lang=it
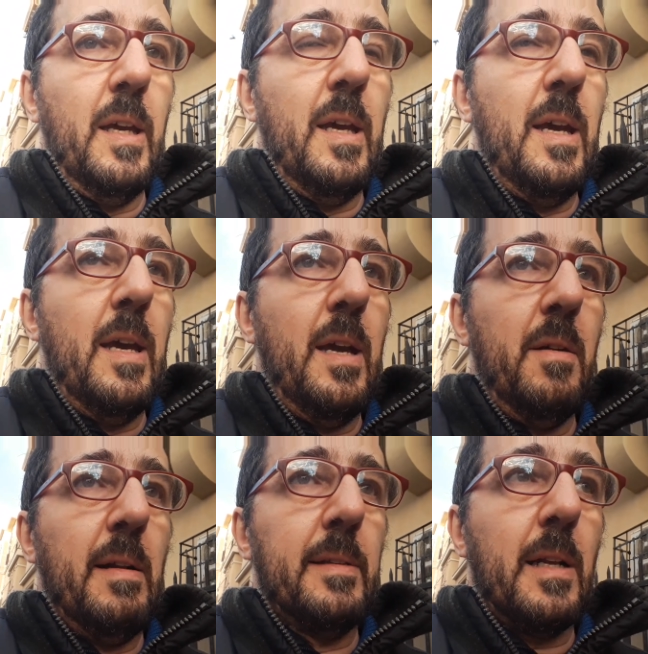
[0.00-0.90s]
e
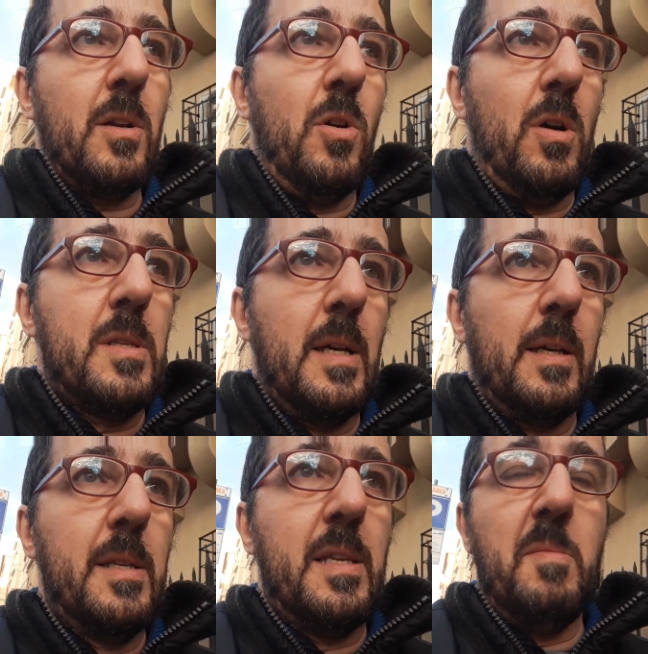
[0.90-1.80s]
un'altra cosa
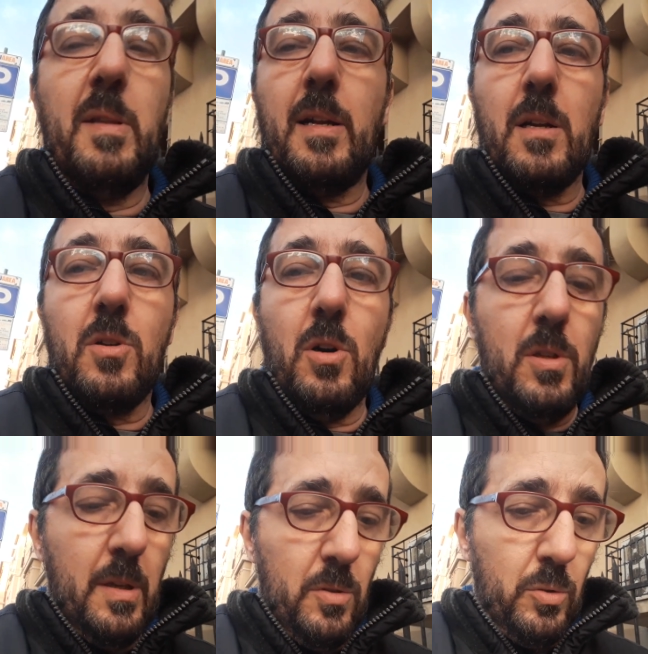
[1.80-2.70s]
chi semina
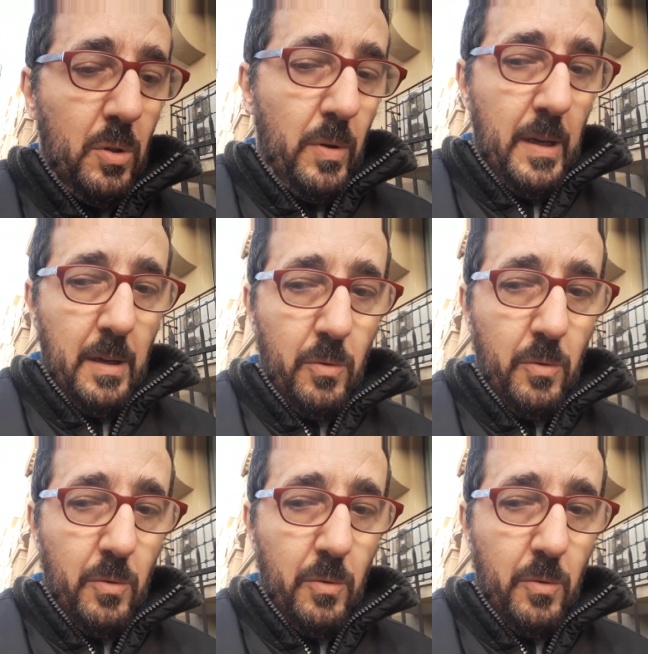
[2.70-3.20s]
raccoglie tutte quei,